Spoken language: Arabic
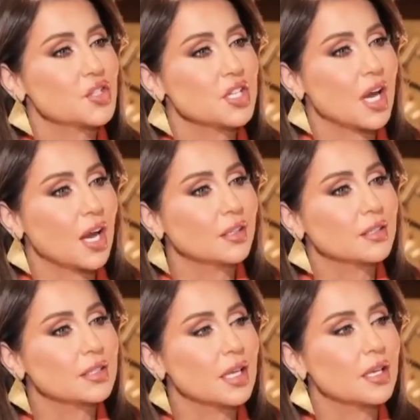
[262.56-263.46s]
شيء
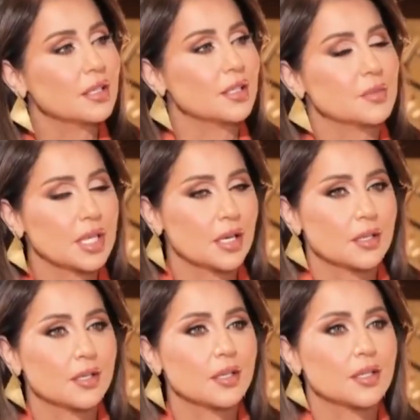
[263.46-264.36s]
عن سالم
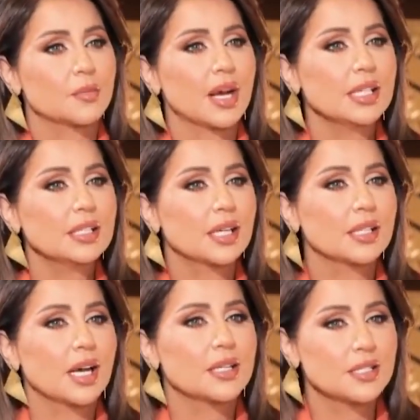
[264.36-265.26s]
زهران
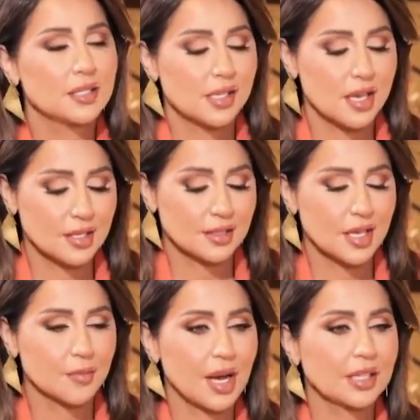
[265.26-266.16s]
بعيدا عن
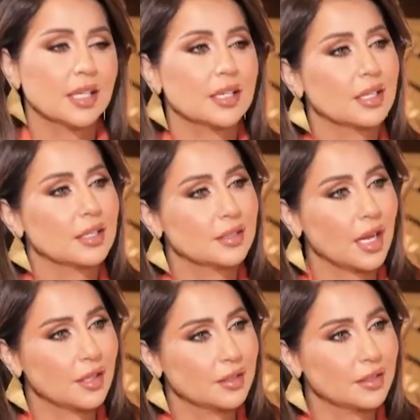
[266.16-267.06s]
السياسه بعيدا عن
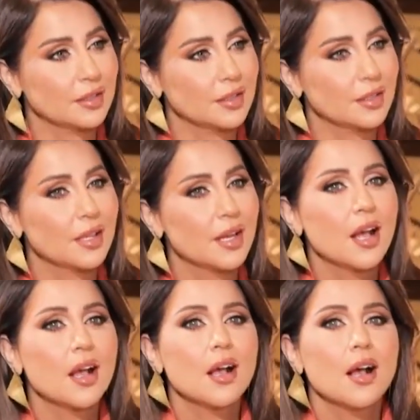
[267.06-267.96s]
التحليل
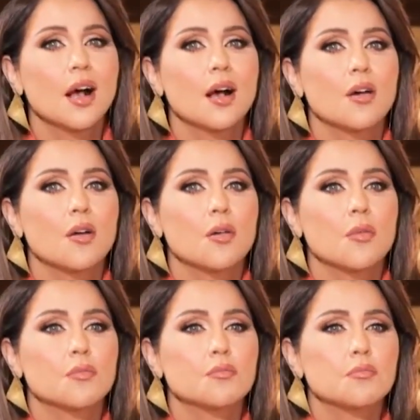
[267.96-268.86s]
أه،
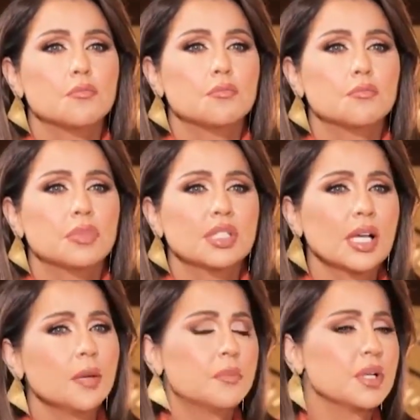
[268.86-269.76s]

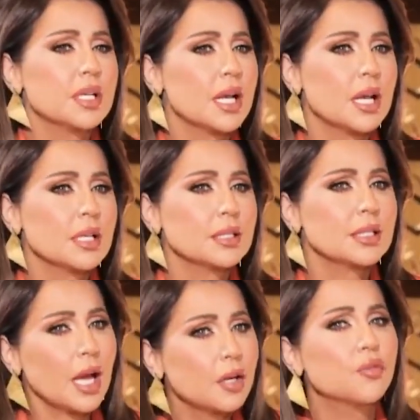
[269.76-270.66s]
بتحب الناس
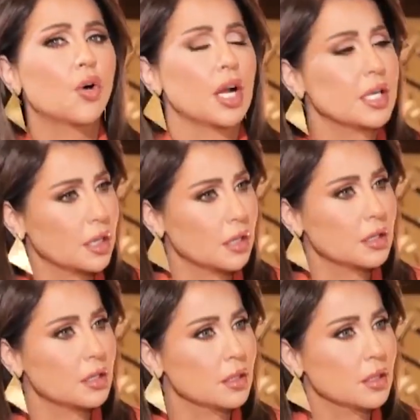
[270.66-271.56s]
تعرفوا
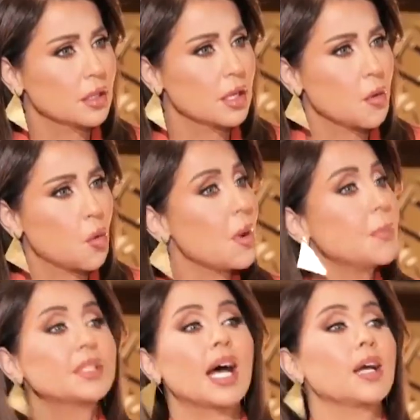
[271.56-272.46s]
عنك وما
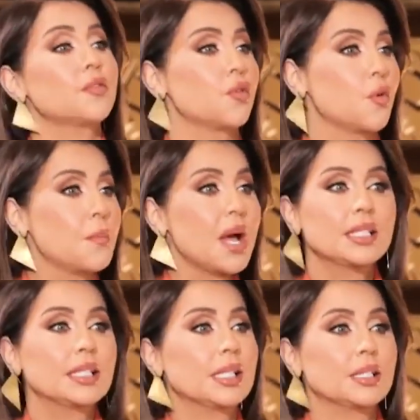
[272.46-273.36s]
بتعرفوا ما
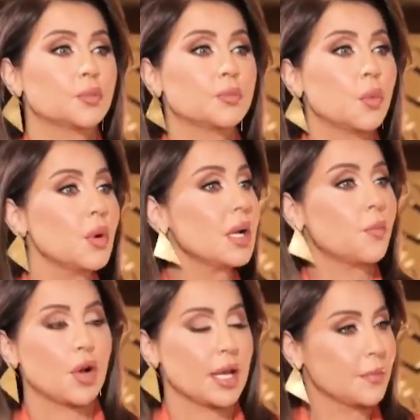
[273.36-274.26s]
قدرت بولا
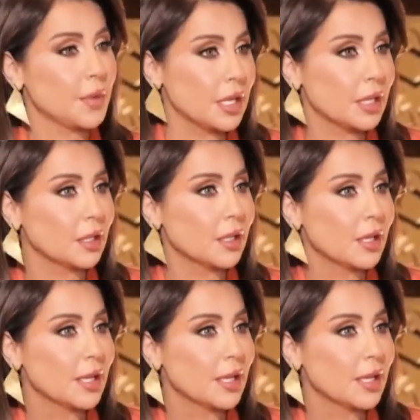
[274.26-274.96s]
مقابله